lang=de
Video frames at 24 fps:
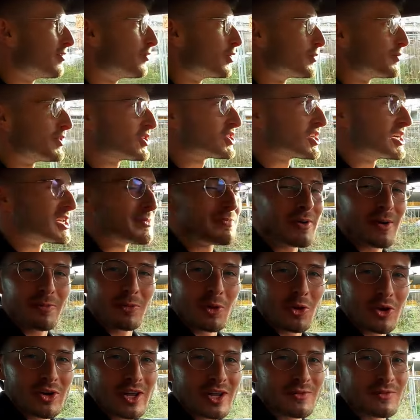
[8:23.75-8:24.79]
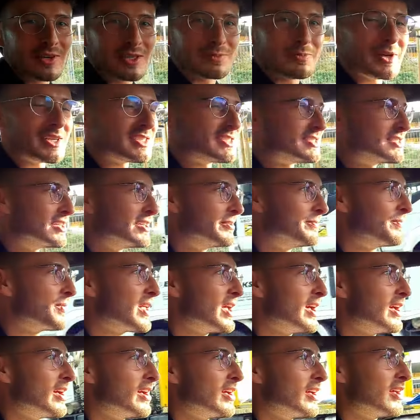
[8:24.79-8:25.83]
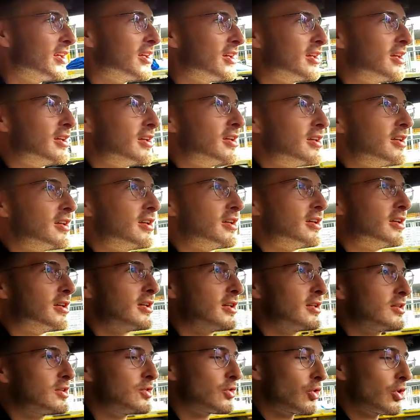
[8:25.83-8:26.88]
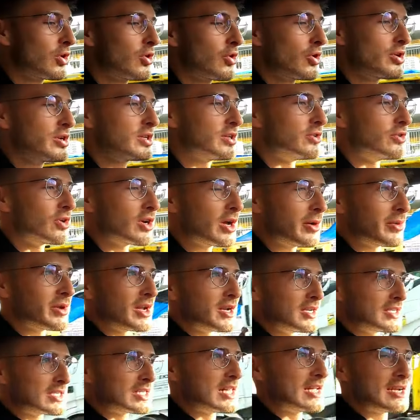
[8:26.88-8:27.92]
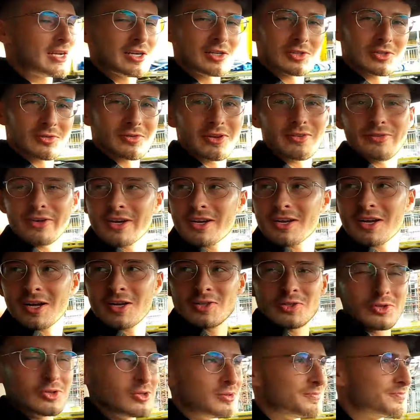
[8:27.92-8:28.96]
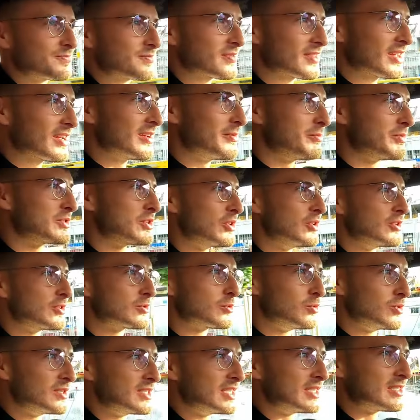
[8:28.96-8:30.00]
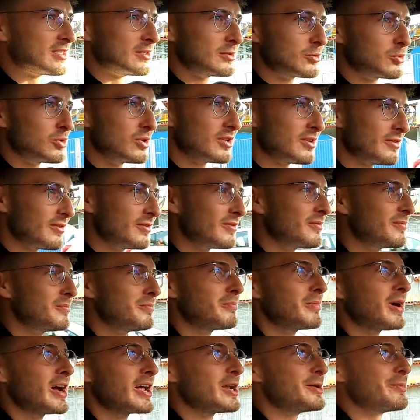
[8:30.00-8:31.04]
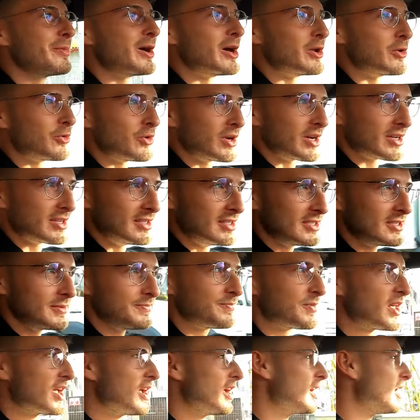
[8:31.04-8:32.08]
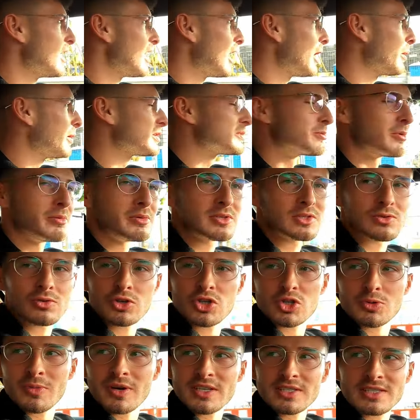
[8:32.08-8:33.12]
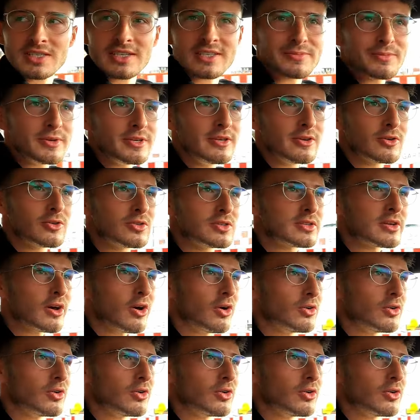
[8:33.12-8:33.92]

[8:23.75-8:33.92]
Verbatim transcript: wird wahrscheinlich beim neuen etwas besser sein. Zurück kannst du ja noch. Zurück könnte ich noch, ja, aber dann ist das Lenkrad so weit weg. Also besonders gut sitzen tue ich meiner Meinung nach nicht. Aber jetzt machen wir es so, ich schmeiße jetzt mal hier kurz